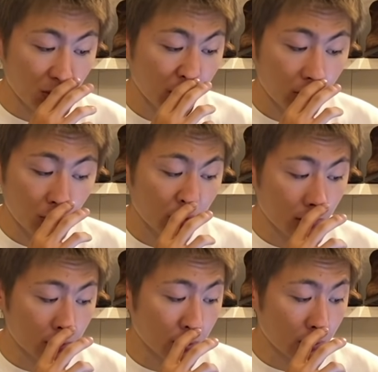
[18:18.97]
名前から
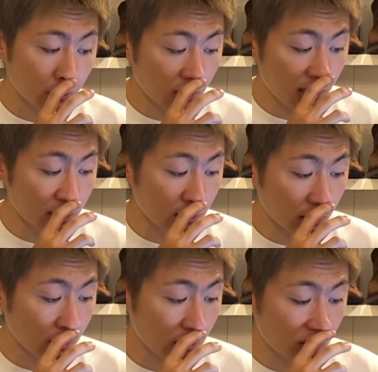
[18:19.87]
つけてケラしたんだっ
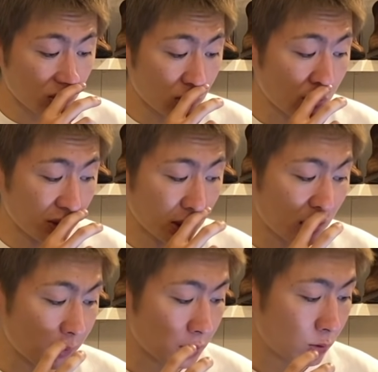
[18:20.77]
て少し色が抜けてい
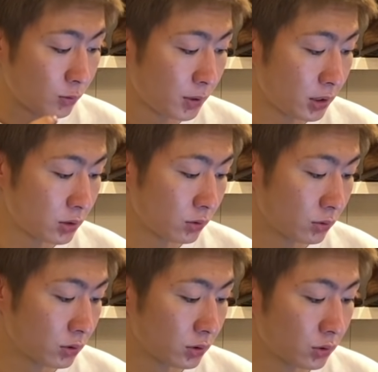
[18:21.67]
ますフォーマイツを
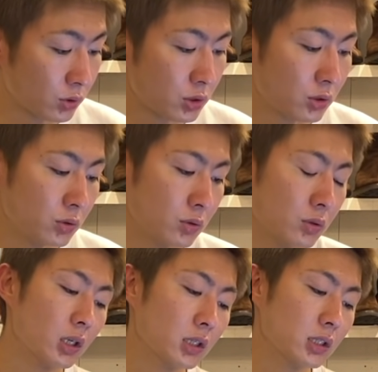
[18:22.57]
少し急
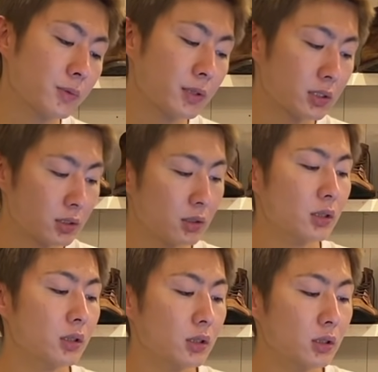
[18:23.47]
閉させます
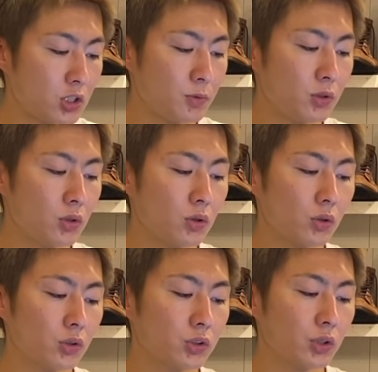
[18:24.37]
自分の
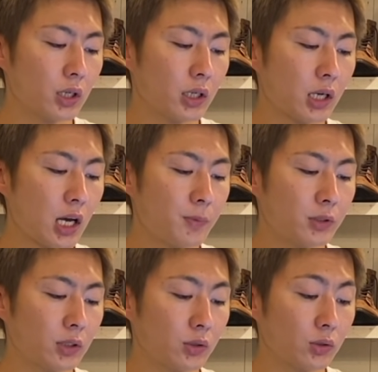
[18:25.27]
靴の中でカープに
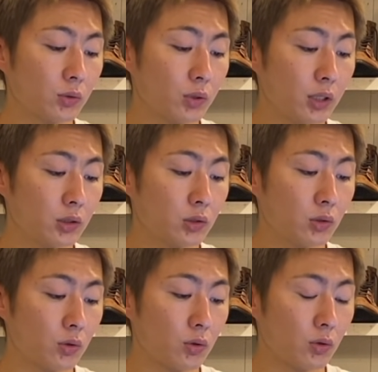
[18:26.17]
例えると連
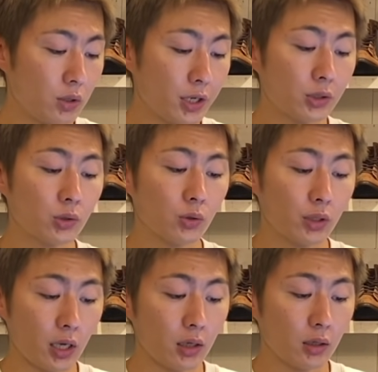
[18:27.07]
投連投で